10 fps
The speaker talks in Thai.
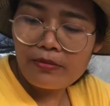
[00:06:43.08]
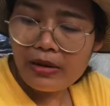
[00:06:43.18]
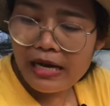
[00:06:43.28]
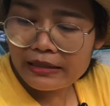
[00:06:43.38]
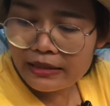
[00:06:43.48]

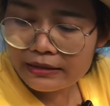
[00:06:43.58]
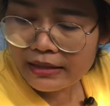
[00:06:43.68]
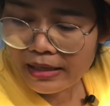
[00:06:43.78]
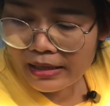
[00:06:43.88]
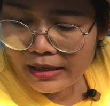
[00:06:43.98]
มาตั้ง
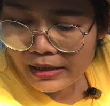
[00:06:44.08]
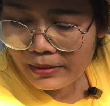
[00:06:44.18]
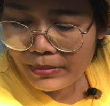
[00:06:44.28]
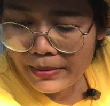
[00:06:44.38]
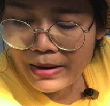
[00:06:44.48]
แต่
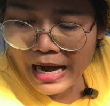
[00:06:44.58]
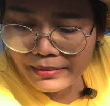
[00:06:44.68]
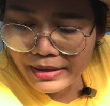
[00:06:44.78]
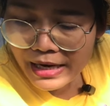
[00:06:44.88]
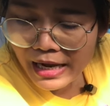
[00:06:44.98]
บ่า
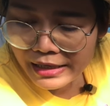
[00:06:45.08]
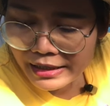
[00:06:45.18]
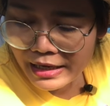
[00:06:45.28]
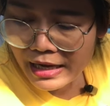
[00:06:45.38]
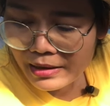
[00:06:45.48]
ยๆไม่ได้
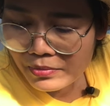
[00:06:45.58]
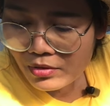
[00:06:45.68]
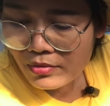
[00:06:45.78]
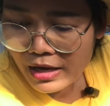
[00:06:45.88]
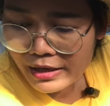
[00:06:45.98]
นะคะ เพ
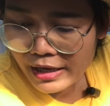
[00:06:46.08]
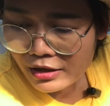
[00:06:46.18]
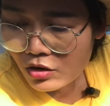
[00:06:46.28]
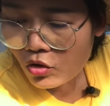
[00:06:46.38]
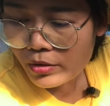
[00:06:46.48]
ราะว่าแดด
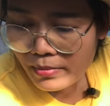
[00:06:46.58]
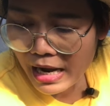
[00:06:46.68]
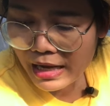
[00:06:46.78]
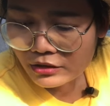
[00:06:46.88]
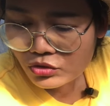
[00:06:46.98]
ร้อน
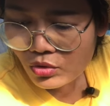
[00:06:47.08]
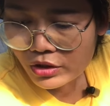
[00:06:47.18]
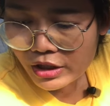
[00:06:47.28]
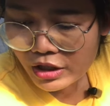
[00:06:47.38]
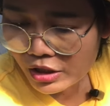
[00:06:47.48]
มากช่วง
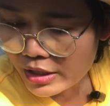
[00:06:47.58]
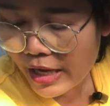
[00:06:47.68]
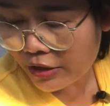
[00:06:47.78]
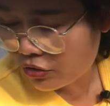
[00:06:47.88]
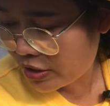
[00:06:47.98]
นี้แด
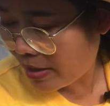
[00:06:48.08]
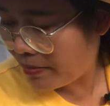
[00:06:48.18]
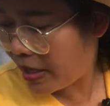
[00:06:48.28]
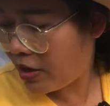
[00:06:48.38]
ดก็ยังไม่